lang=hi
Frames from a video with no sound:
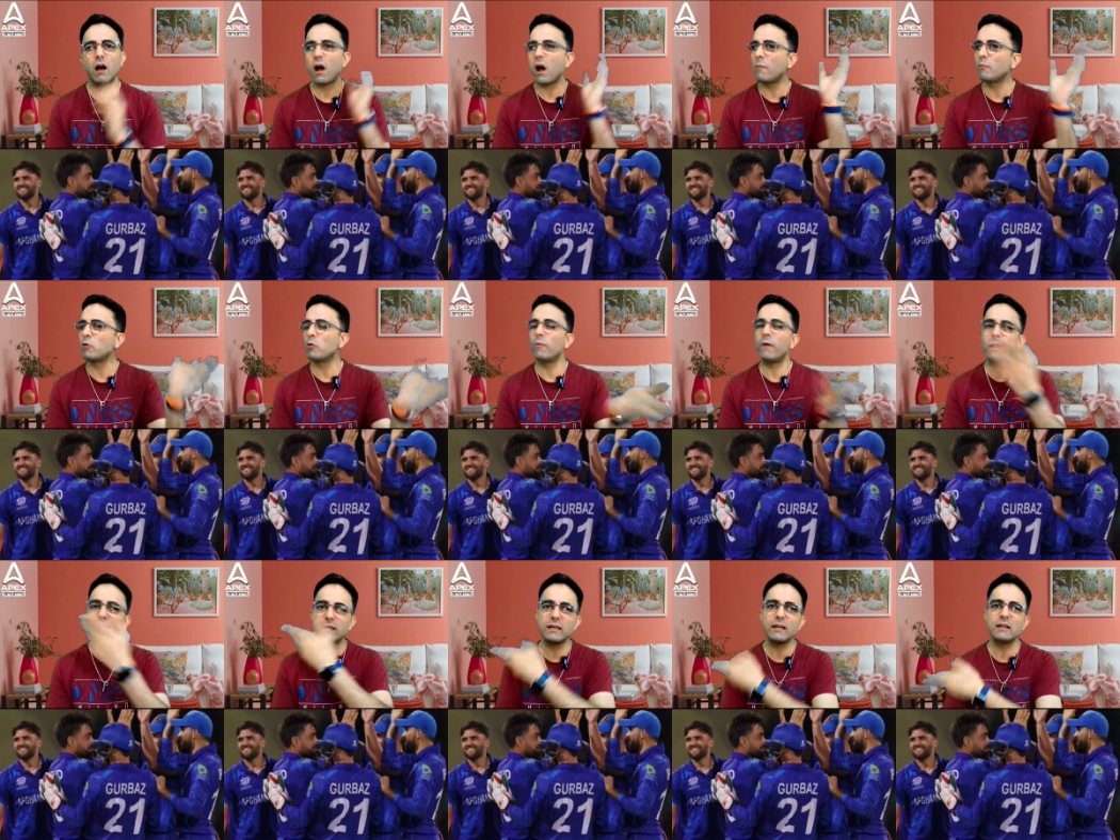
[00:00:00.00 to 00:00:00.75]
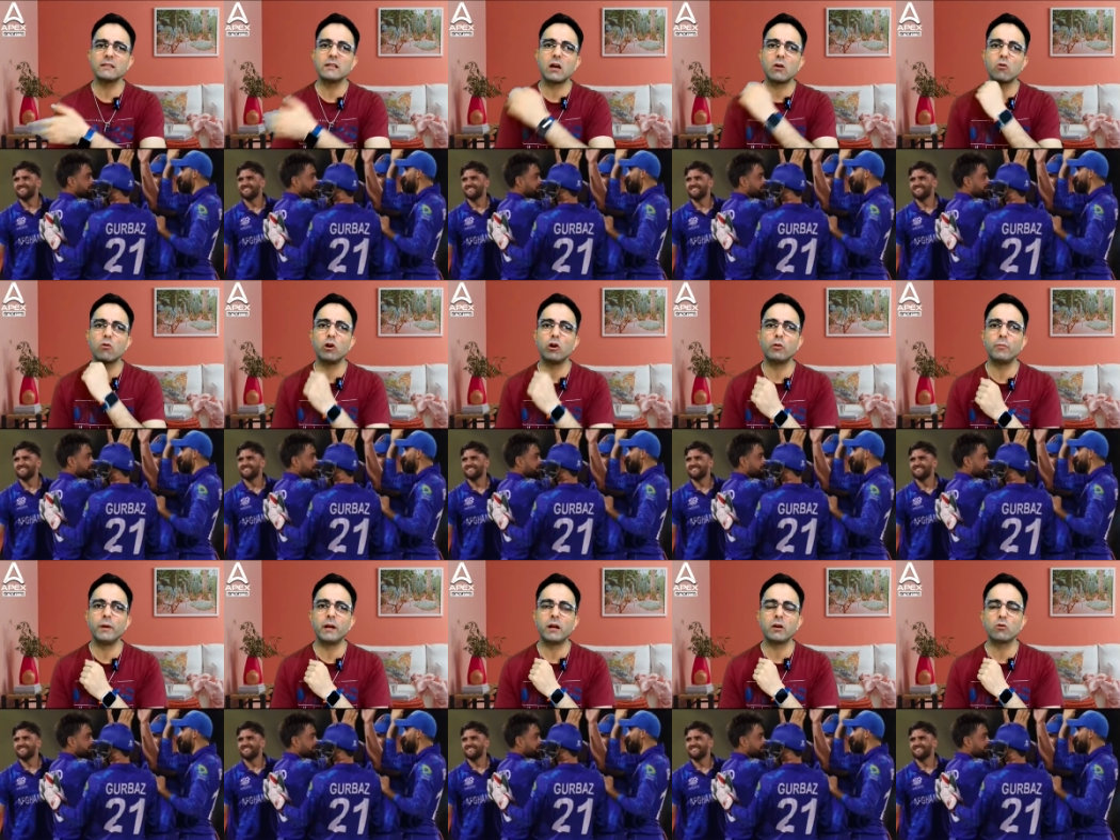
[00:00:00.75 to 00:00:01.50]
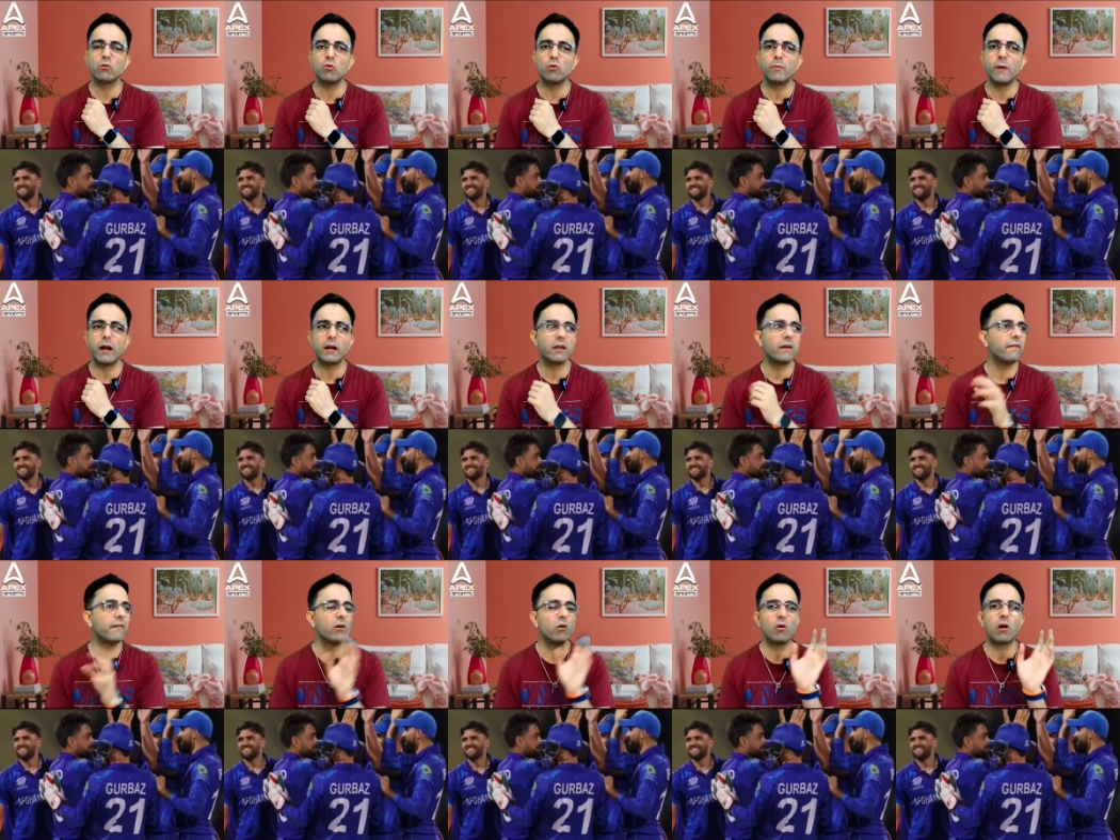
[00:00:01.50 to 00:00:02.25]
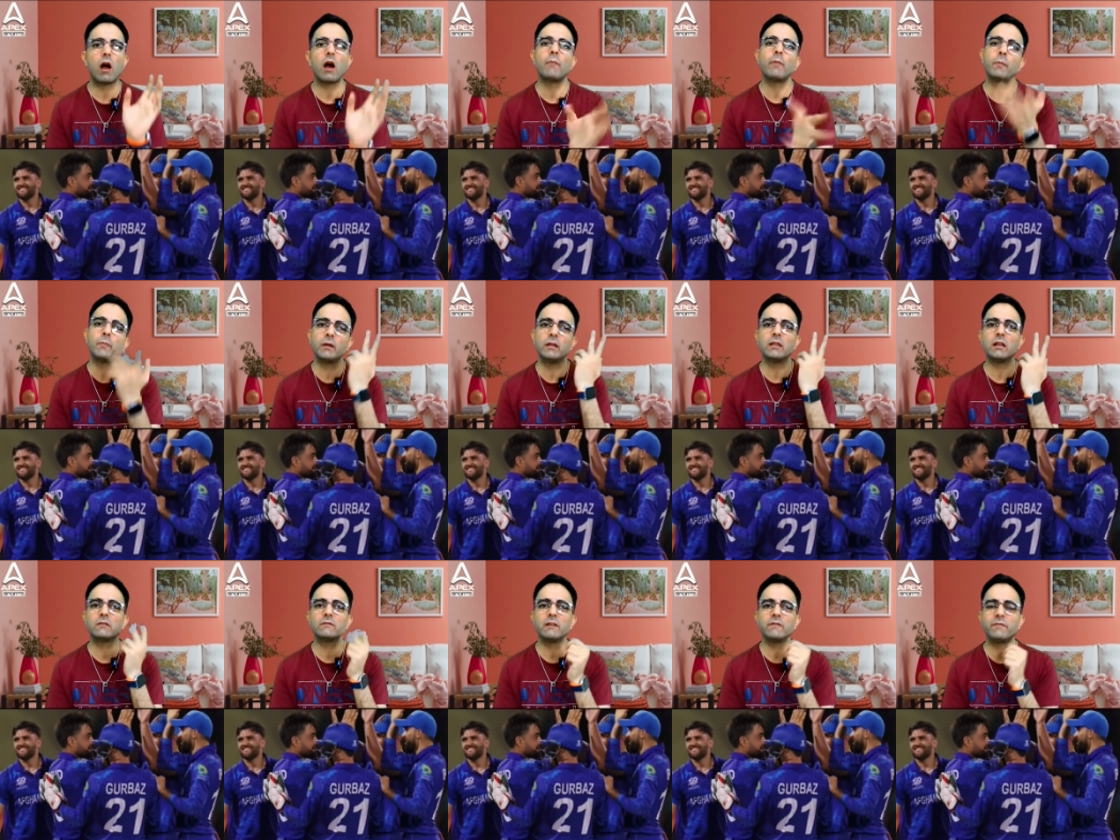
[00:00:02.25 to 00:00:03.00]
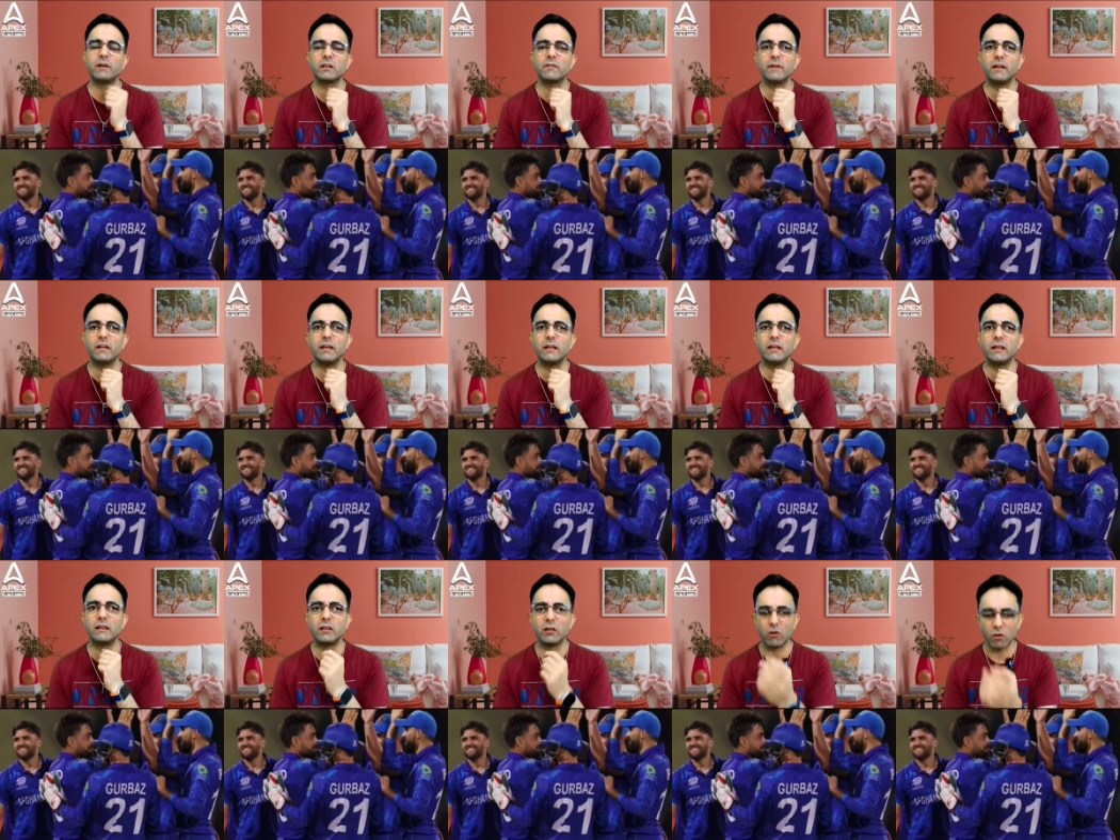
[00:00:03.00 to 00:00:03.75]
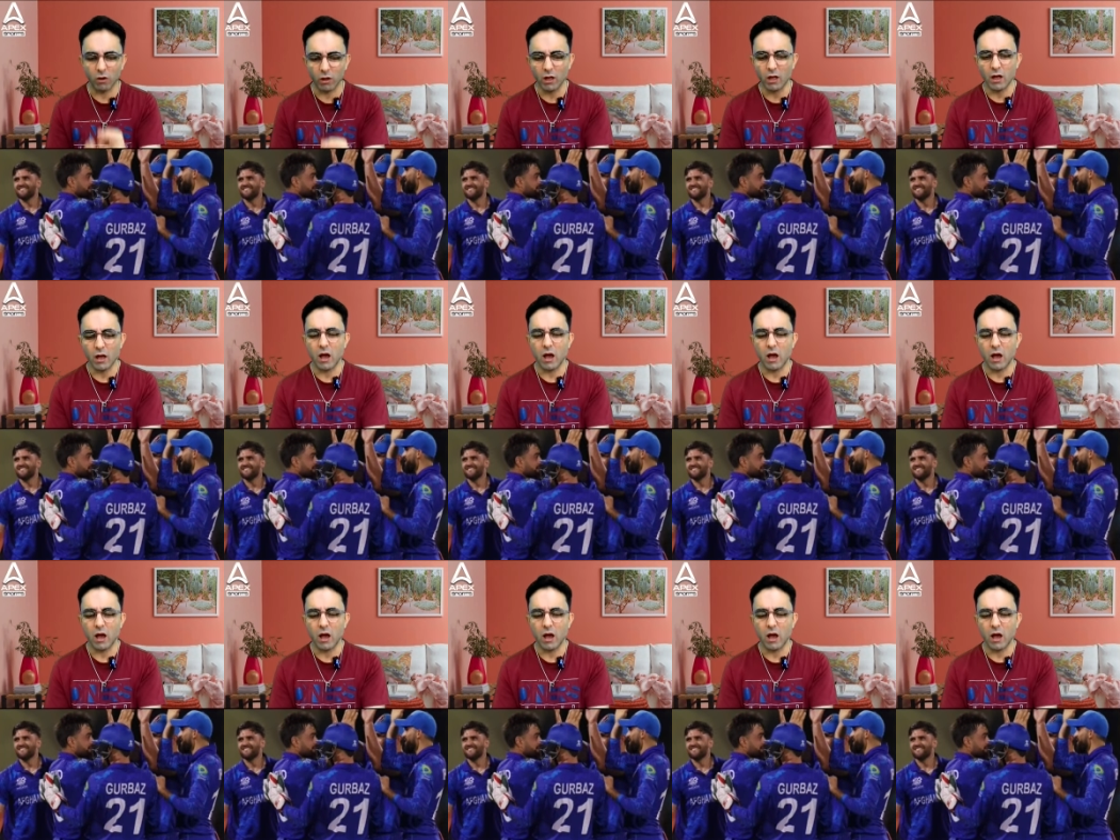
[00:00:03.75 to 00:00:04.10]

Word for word: आप तो वैसे ही हज़ारों किलोमीटर दूर बैठे हुए और आप अपनी तरफ से फतवे दे देते हो